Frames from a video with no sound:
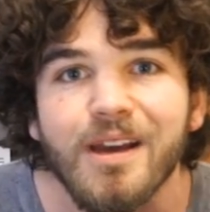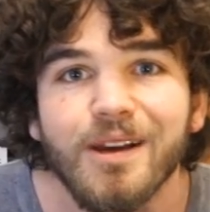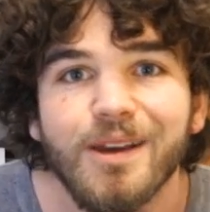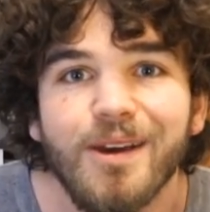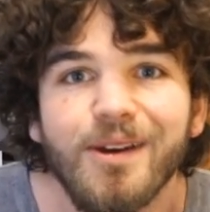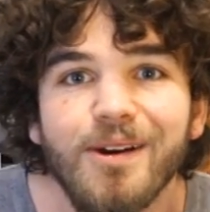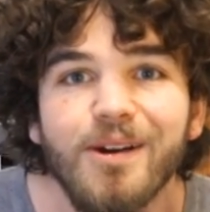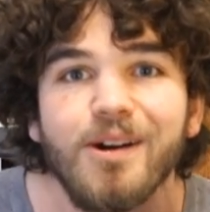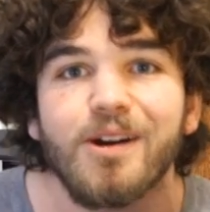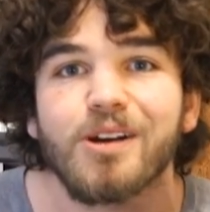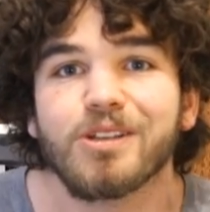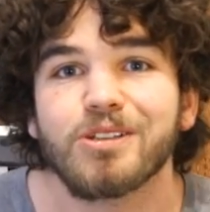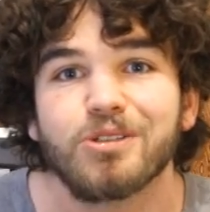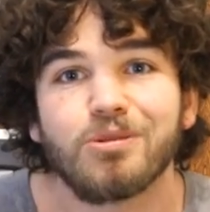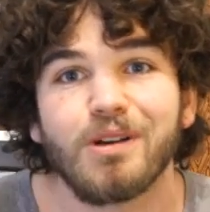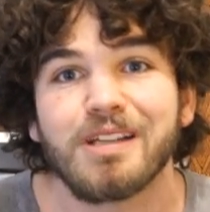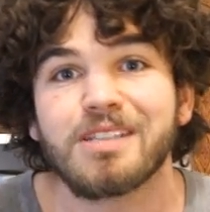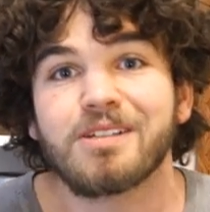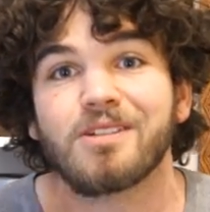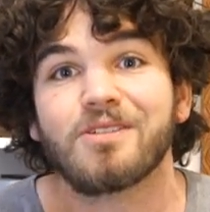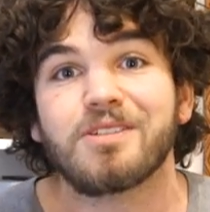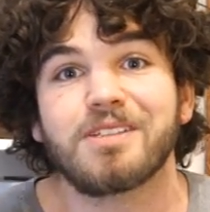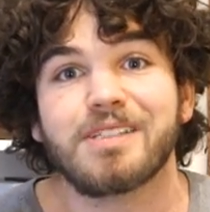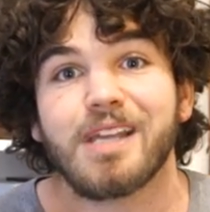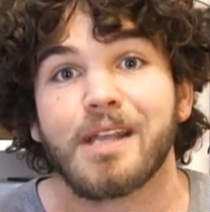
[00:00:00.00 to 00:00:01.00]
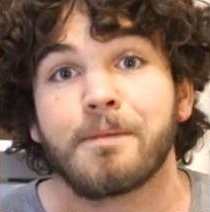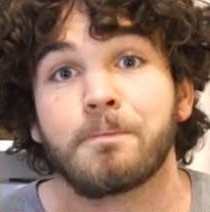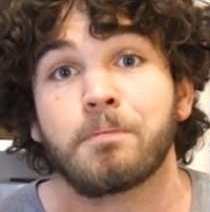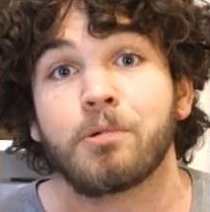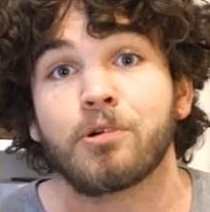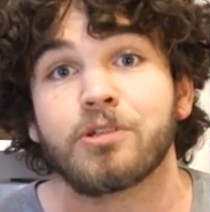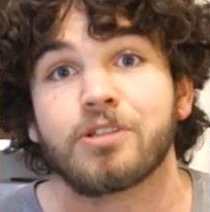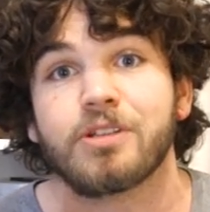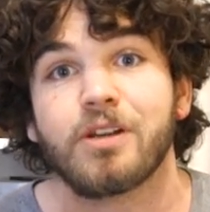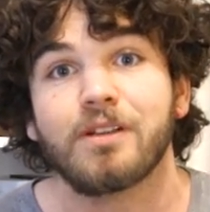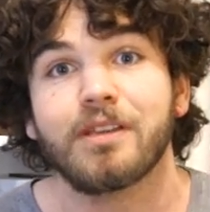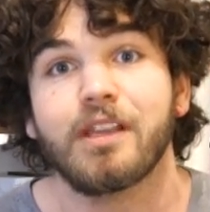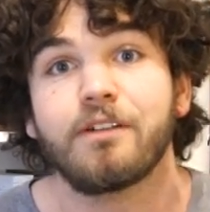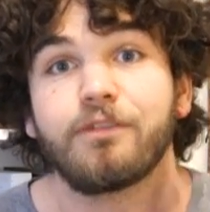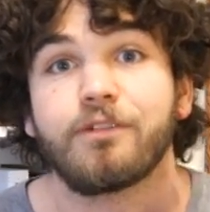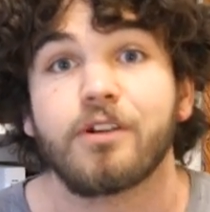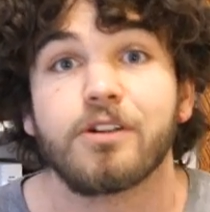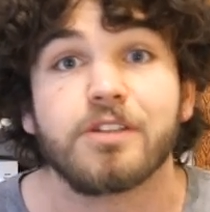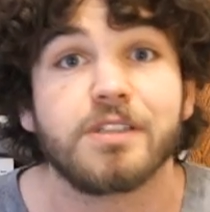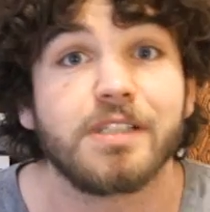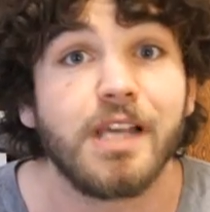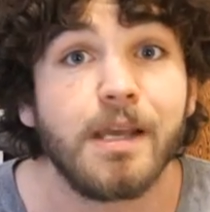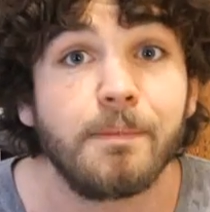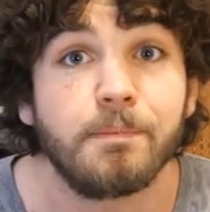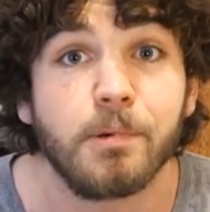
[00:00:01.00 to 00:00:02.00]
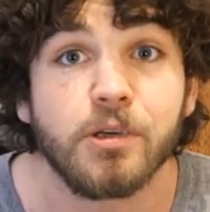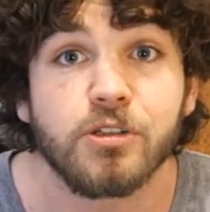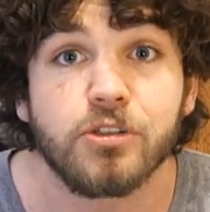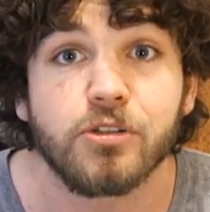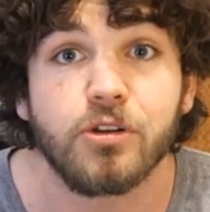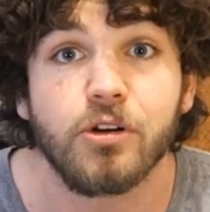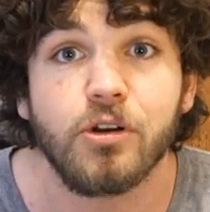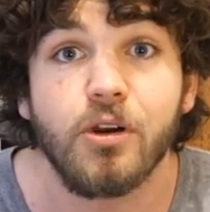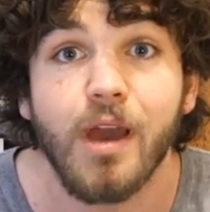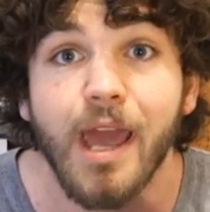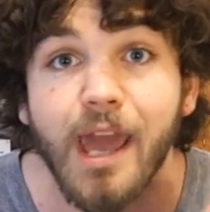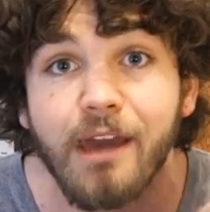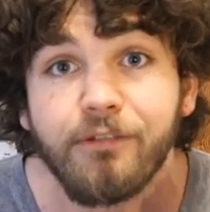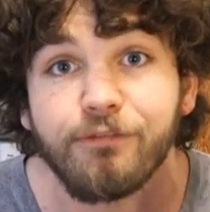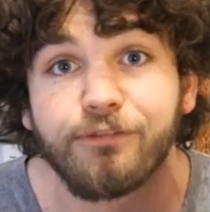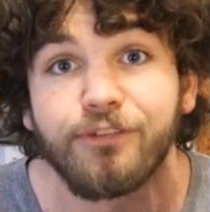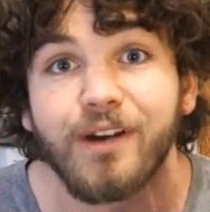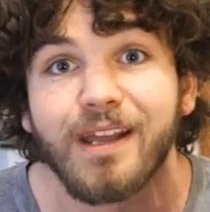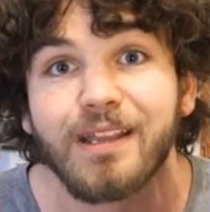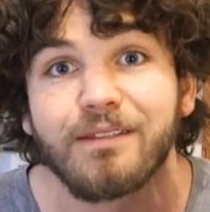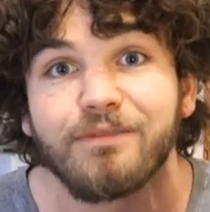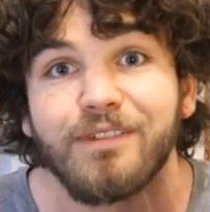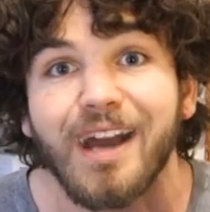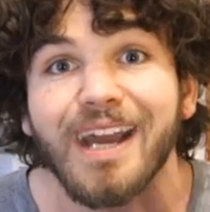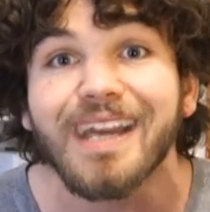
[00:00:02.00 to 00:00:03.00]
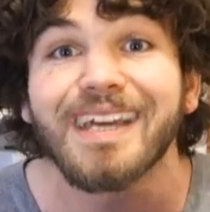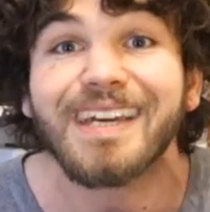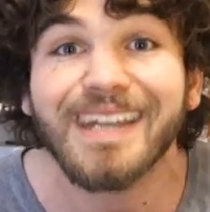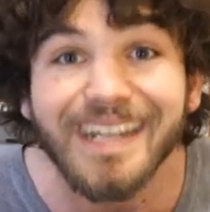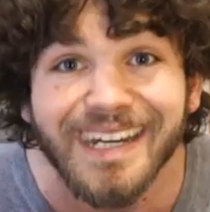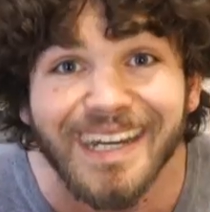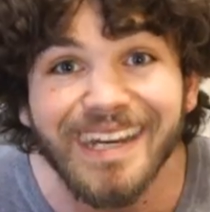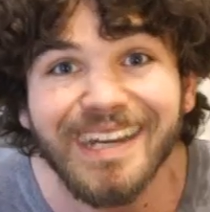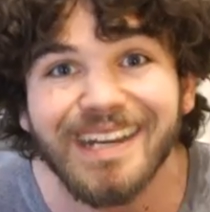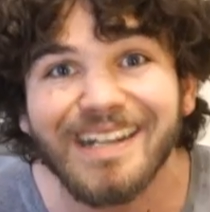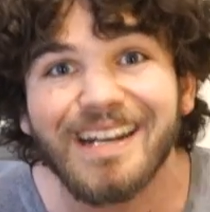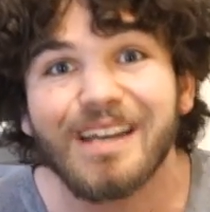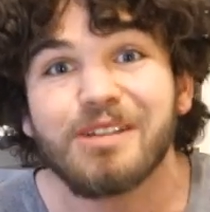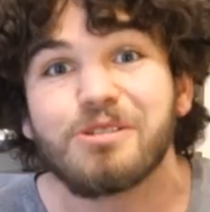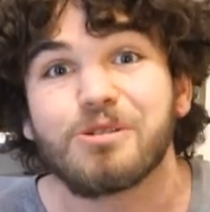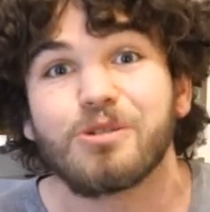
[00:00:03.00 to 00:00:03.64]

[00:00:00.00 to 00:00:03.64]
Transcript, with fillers: que 67% des Français pense que le FN va créer la